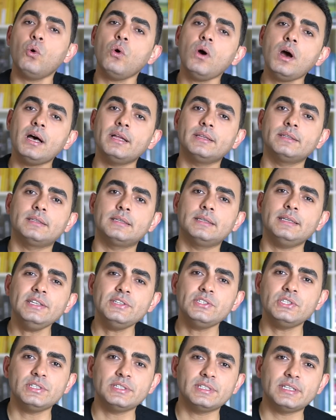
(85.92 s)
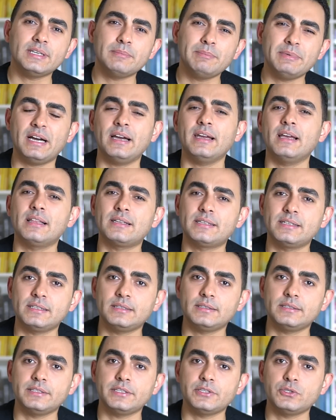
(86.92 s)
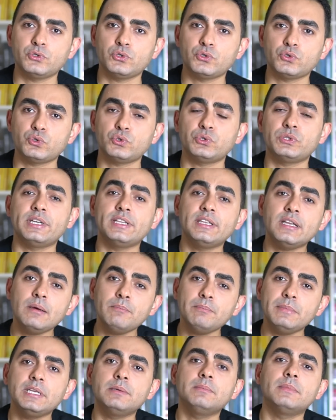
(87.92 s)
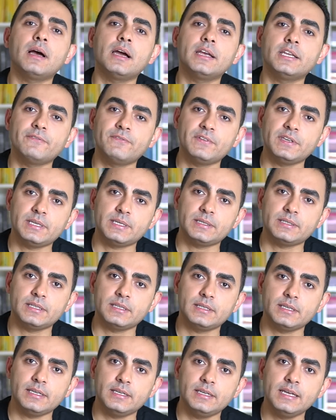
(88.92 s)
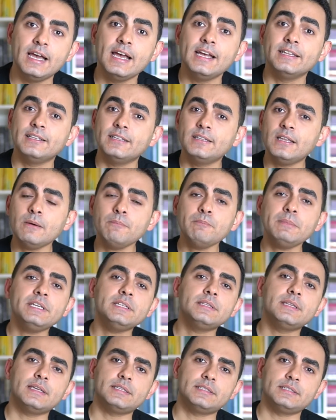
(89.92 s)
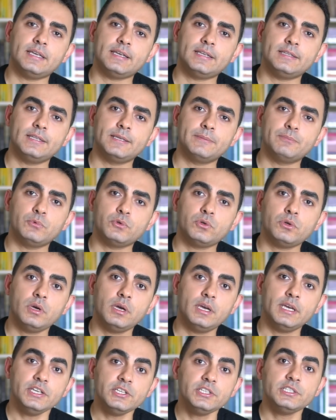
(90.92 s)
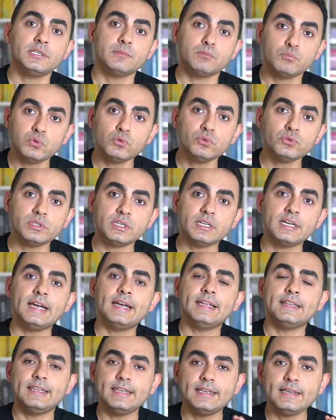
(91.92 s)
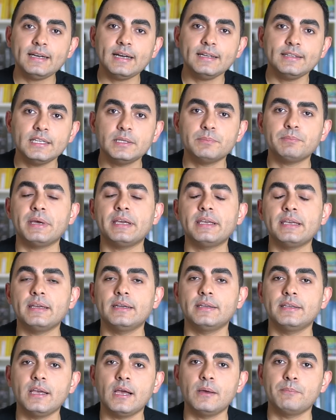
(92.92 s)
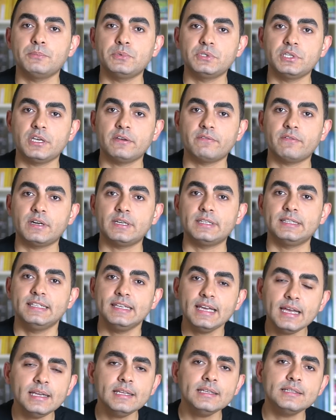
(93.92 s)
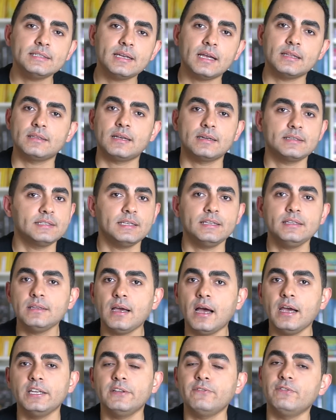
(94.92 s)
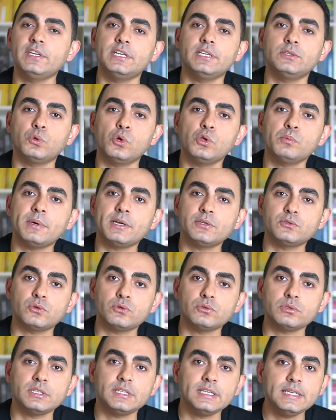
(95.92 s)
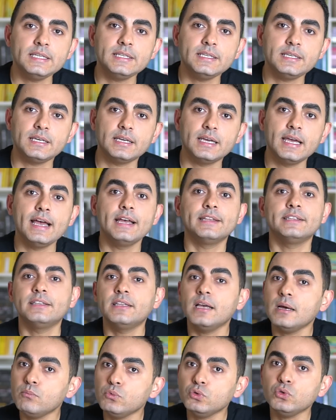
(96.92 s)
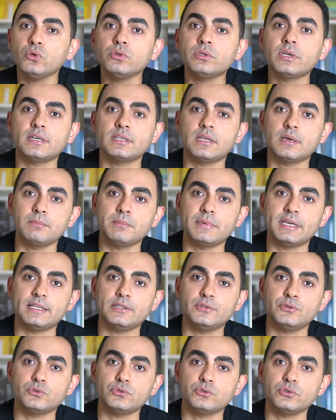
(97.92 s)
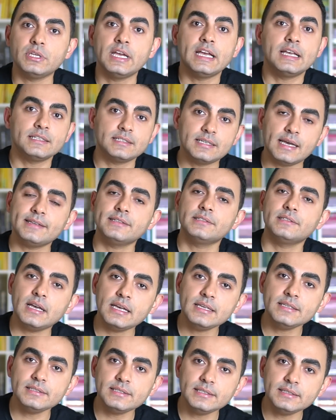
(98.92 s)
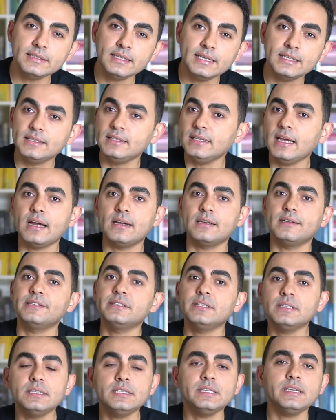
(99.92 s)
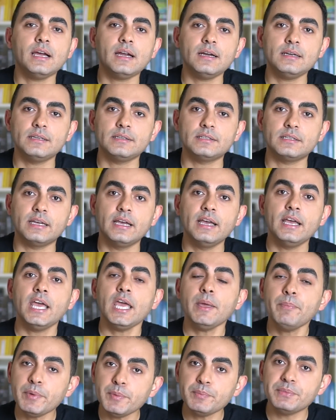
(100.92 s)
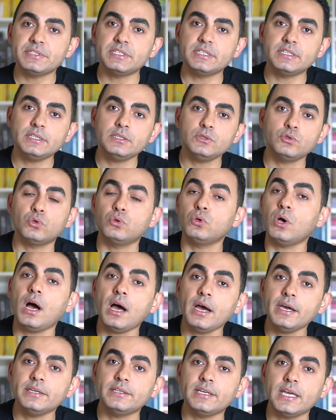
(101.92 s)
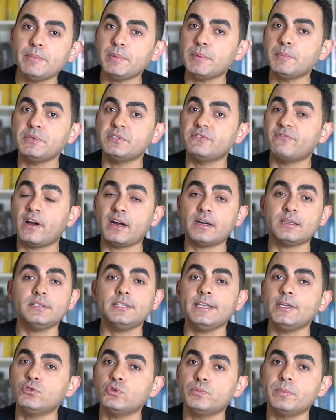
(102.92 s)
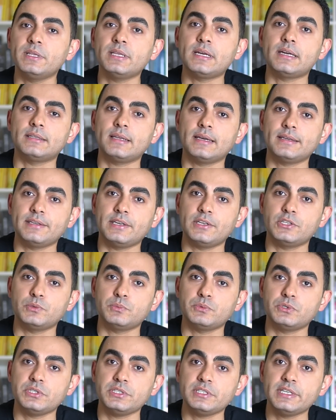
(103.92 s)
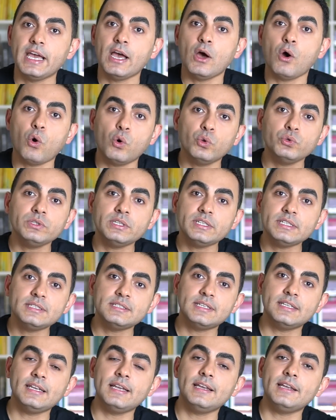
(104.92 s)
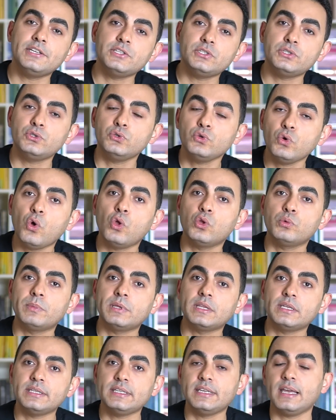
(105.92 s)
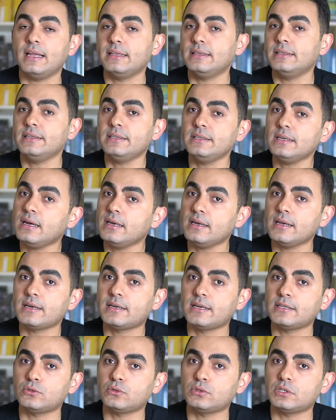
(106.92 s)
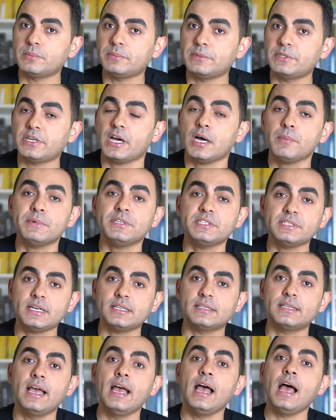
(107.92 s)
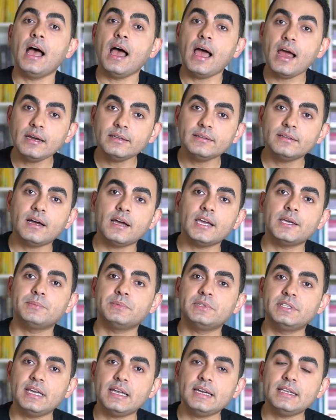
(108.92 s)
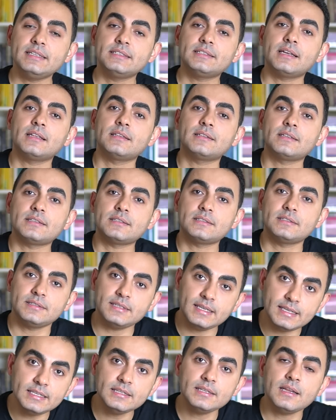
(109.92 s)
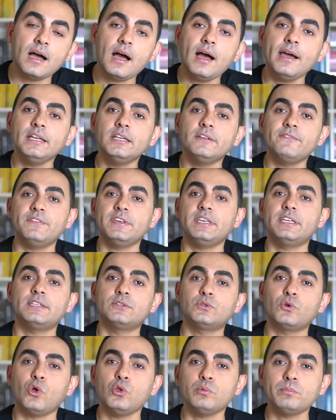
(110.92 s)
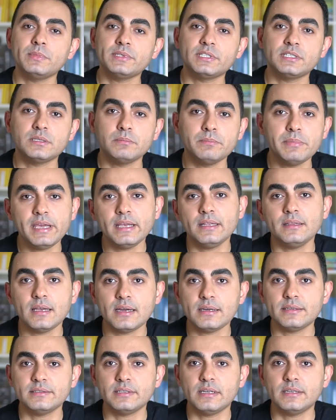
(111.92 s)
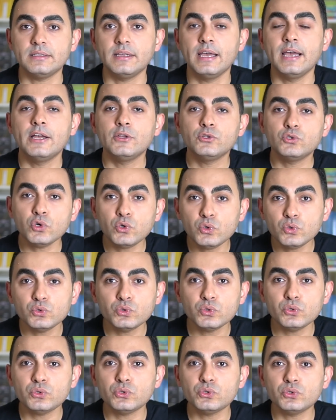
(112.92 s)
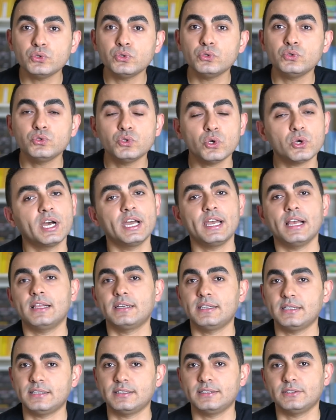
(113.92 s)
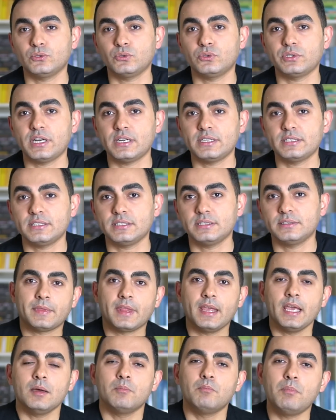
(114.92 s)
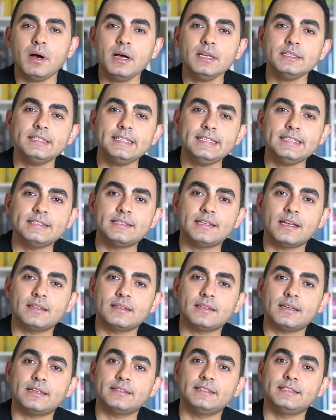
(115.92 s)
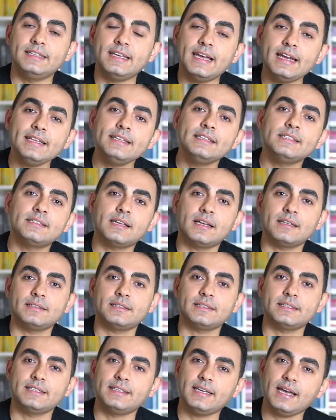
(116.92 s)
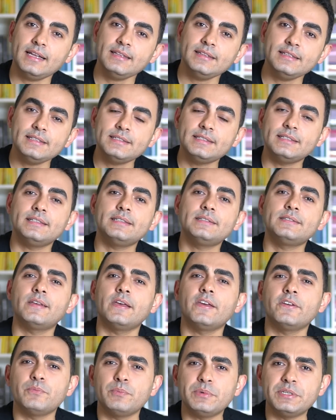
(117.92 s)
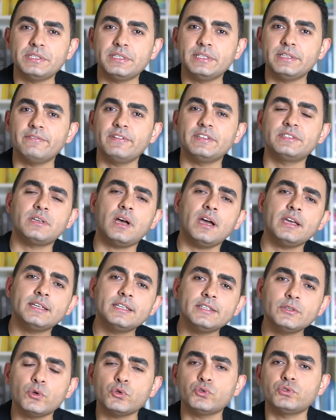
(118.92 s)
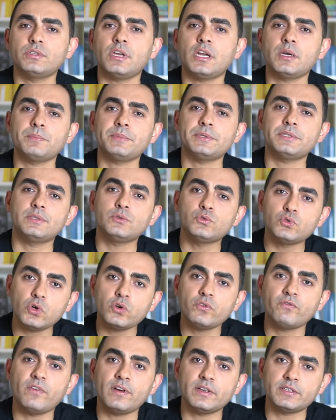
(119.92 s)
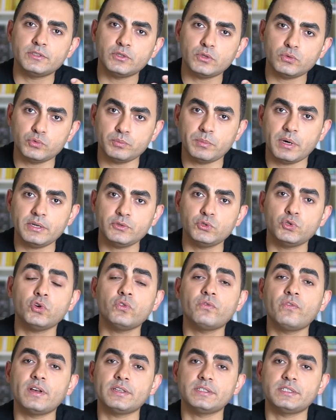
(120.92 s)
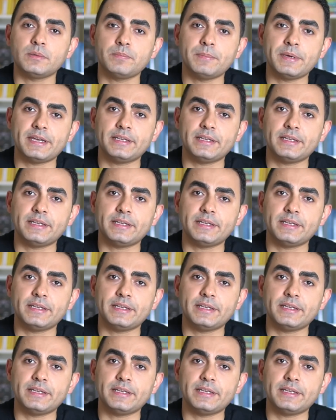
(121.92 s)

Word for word: o anda içinde bir hayal kırıklığı yaşıyorsun. Neden benimle aynı fikirde değil? Neden beni desteklemiyor? İşte burada dikkat etmen gereken bir şey var. Diğer insanlar seninle aynı fikirde olmak zorunda değil ki. Neden bunu onlardan bekliyorsun? Sen sensin, diğerleri de diğerleri. Hepimizin yolu ayrı, hepimiz farklı tecrübelerden geçmişiz. Onların seni eleştiriyor olmaları kendileriyle alakalı olabilir. Ama sen her daim diğer insanların seninle aynı fikirde olmasını beklersen çok üzülürsün, çok hayal kırıklığına uğrarsın. Bazı insanlar diğer insanların kendisini sevmesini ve saygı göstermesini çok fazla umar, çok fazla